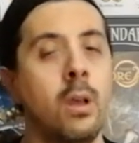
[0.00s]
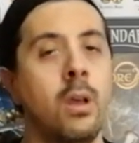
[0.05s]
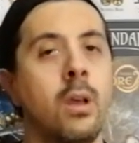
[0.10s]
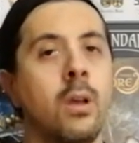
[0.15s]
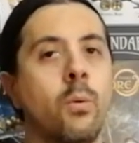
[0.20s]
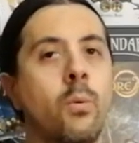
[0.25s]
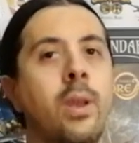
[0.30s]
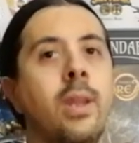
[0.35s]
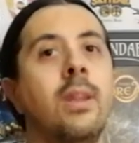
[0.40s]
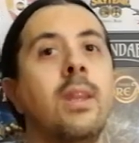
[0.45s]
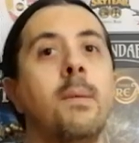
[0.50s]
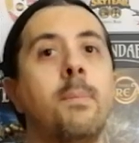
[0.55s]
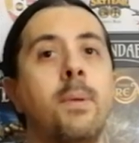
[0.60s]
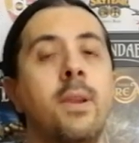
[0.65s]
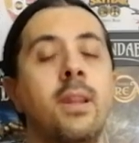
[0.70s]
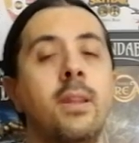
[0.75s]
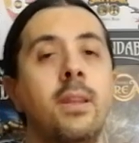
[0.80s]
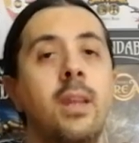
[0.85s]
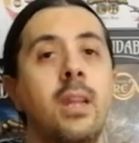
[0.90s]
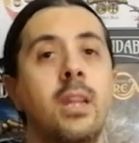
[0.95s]
quindi
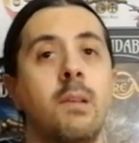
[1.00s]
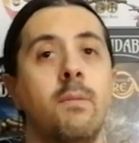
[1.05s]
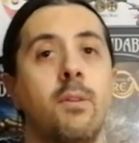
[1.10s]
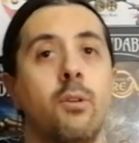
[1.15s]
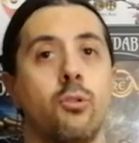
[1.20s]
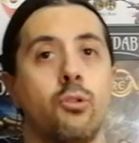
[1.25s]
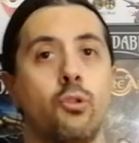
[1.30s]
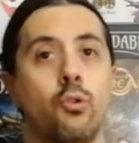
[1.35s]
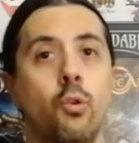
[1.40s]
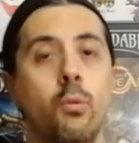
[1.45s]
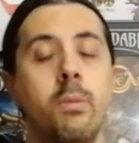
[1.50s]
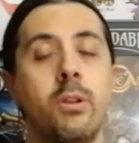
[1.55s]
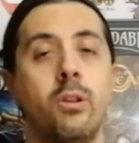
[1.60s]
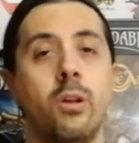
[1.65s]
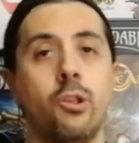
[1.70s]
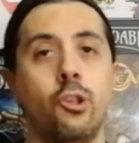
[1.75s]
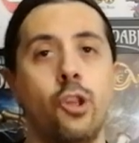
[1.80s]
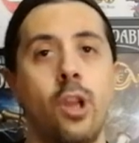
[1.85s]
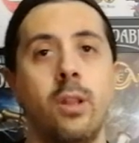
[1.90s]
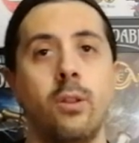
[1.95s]
prendetevelo subito a
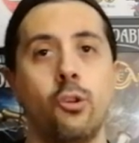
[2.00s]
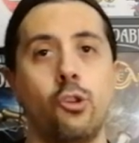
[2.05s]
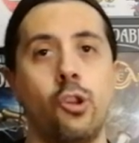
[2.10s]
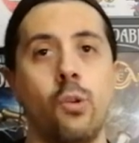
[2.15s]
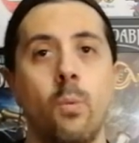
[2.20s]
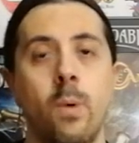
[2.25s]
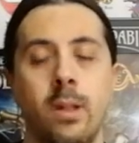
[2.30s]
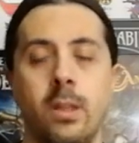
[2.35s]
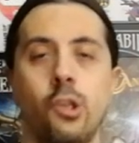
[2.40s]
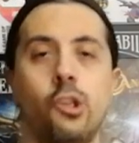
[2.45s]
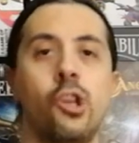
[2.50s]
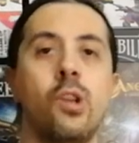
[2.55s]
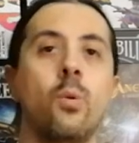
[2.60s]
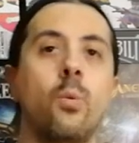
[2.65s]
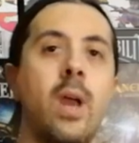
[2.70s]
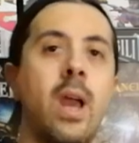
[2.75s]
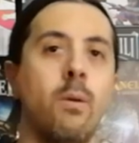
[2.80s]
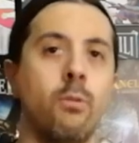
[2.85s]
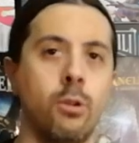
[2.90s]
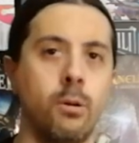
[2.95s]

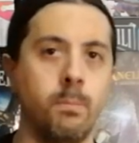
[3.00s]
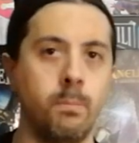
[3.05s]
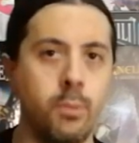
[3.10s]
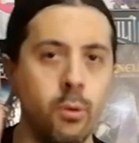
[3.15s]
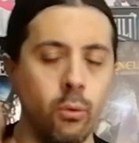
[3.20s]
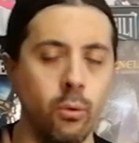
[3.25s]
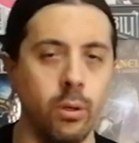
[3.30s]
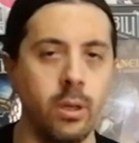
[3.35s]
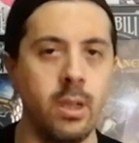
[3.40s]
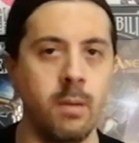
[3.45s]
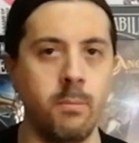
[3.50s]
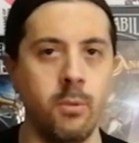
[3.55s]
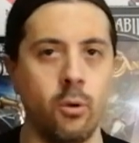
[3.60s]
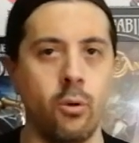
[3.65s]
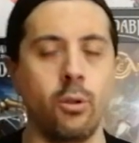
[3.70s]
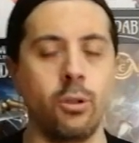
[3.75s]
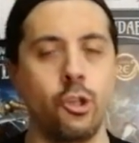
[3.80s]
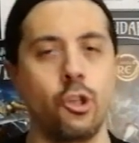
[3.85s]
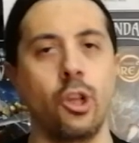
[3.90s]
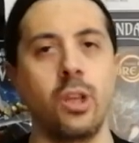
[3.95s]
155 euro più il mio
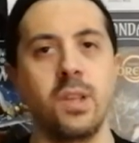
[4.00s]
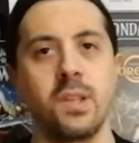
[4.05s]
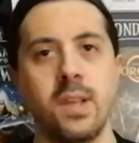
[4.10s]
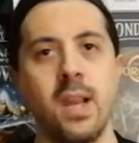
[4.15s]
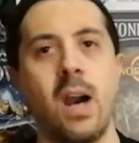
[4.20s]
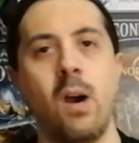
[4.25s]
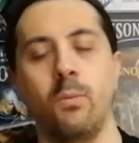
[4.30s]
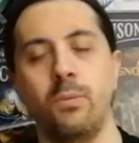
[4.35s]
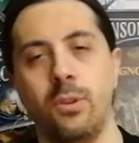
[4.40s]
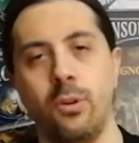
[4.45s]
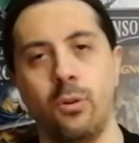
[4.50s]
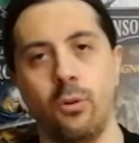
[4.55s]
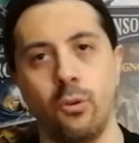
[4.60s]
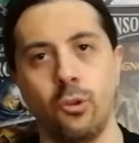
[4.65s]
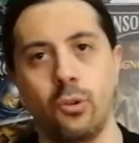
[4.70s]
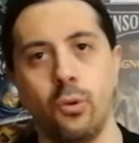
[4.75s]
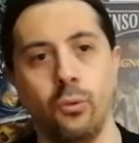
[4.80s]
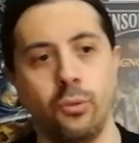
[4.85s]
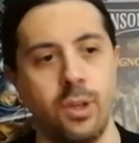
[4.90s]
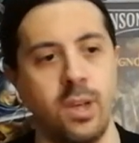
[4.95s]
codice discount con lo
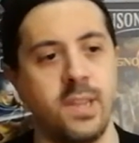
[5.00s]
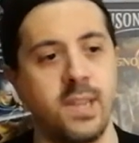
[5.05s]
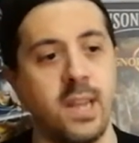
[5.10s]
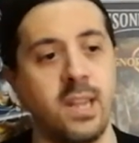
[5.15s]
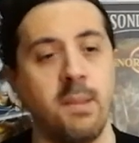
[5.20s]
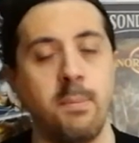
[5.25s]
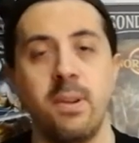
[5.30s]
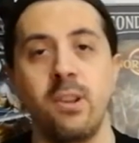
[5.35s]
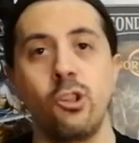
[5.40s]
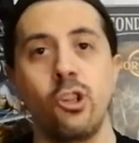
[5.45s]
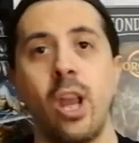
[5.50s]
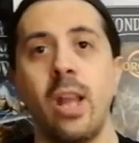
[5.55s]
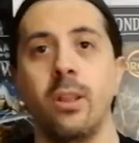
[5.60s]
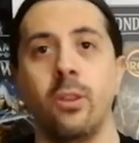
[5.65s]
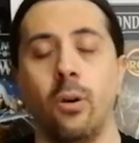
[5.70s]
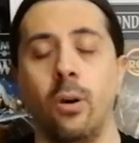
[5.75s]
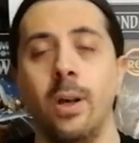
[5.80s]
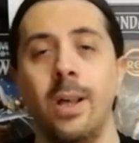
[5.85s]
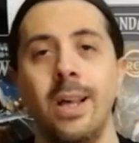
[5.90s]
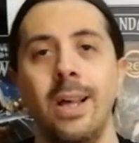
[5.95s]
sconto del
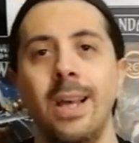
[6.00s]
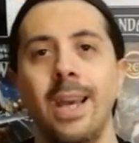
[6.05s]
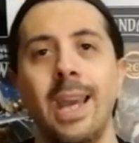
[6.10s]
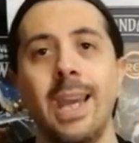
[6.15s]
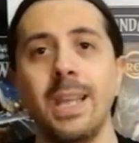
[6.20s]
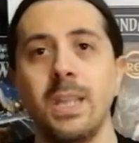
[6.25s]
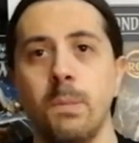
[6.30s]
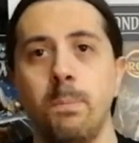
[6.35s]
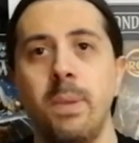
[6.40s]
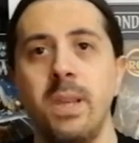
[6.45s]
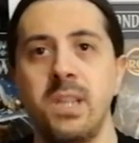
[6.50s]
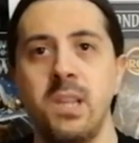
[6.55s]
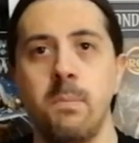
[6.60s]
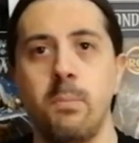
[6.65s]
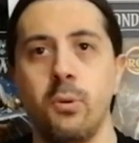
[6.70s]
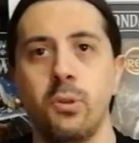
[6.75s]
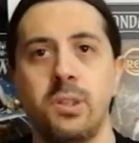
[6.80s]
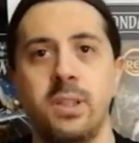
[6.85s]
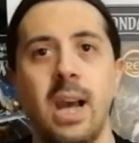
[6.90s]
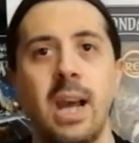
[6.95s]
7% e spese
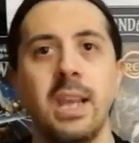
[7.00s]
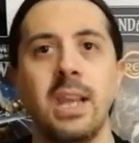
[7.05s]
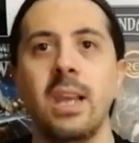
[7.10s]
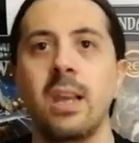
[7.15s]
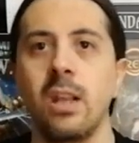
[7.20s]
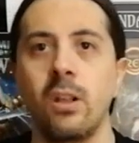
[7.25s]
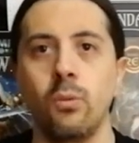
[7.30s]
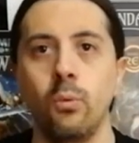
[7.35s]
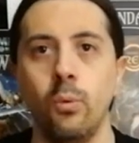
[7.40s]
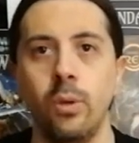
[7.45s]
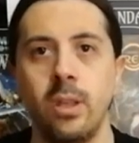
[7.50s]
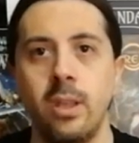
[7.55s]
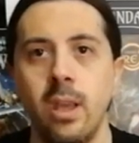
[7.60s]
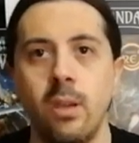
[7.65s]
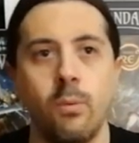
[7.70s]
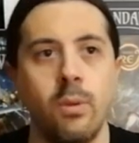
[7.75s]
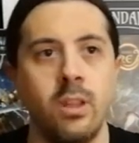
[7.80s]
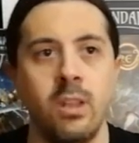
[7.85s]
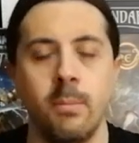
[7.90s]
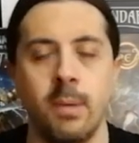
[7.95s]
postali gratuite,
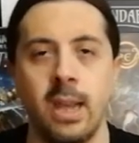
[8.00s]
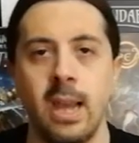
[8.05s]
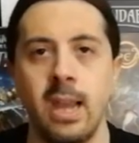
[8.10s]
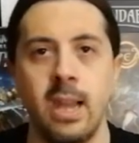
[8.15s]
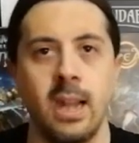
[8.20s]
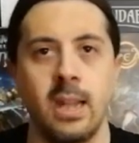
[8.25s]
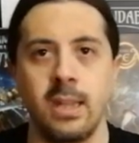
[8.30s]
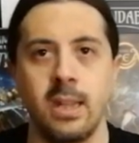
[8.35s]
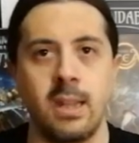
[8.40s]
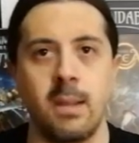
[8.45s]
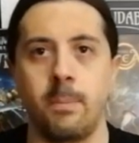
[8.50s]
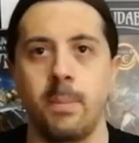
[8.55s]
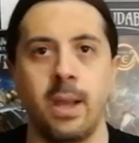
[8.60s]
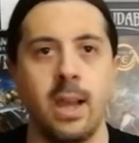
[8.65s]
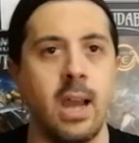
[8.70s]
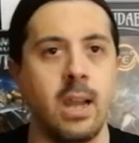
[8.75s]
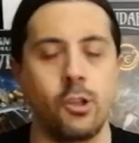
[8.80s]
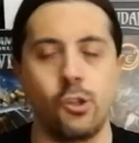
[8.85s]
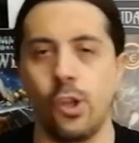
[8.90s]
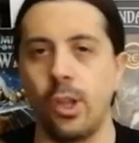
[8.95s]
quindi magari l'andate a
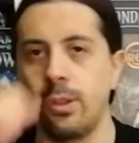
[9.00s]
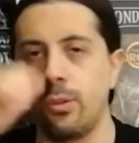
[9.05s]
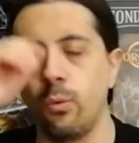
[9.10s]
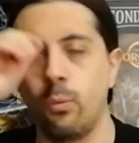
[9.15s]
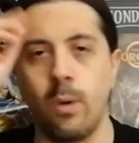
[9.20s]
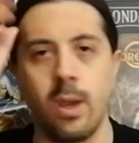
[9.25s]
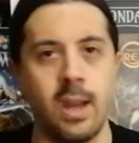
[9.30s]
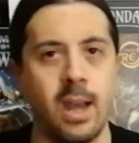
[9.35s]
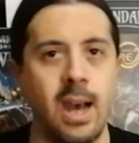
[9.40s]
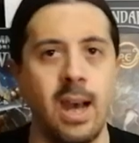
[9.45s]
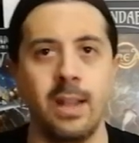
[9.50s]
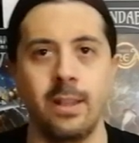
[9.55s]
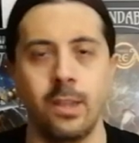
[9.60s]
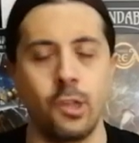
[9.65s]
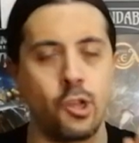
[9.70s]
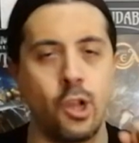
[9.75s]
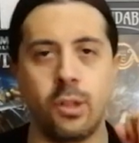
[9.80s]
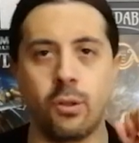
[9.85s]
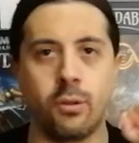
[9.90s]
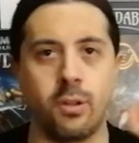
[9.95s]
pagare 140,
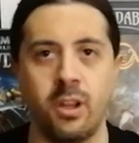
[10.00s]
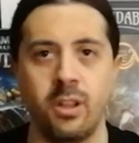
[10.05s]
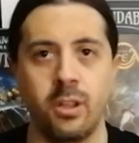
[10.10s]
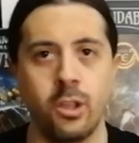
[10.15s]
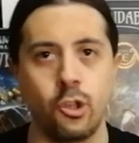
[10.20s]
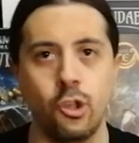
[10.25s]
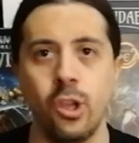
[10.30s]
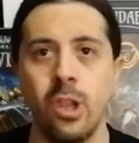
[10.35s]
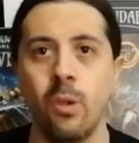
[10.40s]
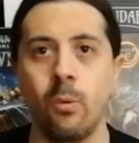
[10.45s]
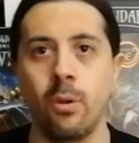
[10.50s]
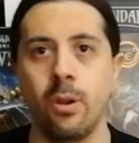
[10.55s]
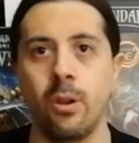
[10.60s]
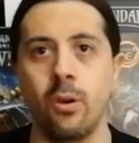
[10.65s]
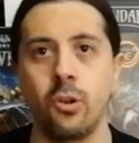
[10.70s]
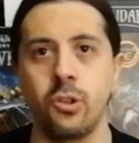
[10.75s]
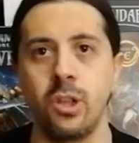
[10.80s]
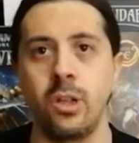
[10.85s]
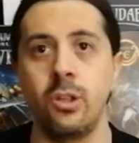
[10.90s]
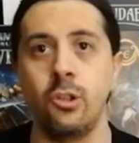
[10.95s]
135, una
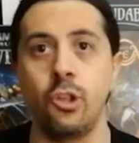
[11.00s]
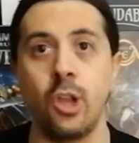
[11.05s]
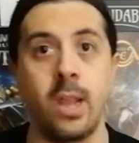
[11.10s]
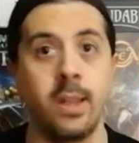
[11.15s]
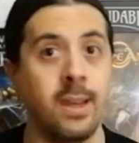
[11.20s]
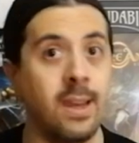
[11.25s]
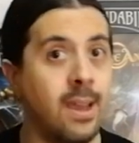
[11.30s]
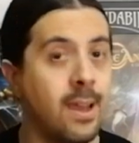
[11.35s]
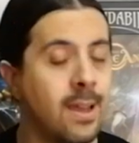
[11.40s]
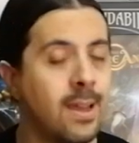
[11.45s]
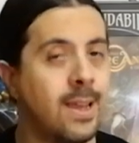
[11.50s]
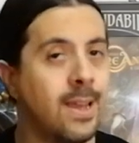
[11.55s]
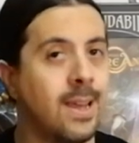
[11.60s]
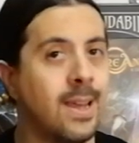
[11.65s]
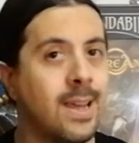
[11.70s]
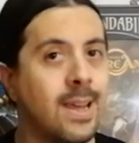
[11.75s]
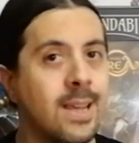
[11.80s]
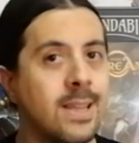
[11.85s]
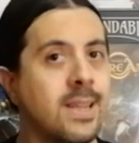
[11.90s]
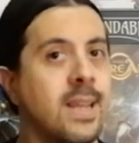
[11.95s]
cosa del genere
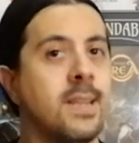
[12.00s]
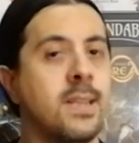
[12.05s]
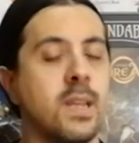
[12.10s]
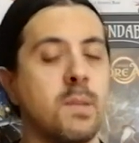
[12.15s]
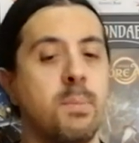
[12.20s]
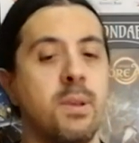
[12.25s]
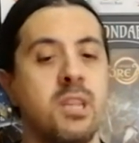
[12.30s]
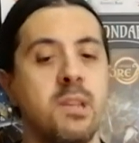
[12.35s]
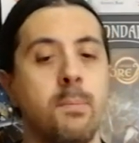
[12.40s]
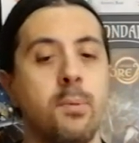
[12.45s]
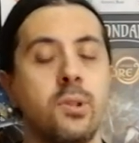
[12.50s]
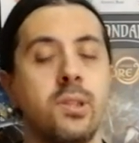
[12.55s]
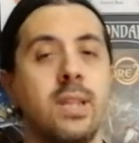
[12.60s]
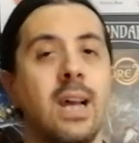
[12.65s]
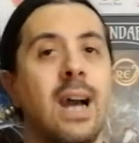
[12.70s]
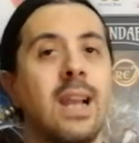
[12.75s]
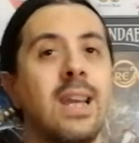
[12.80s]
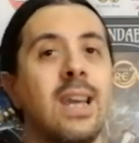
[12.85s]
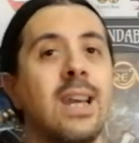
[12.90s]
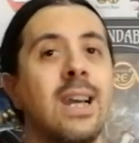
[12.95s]
senza spese
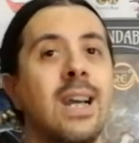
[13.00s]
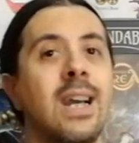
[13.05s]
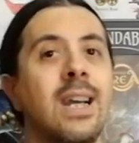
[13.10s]
postali,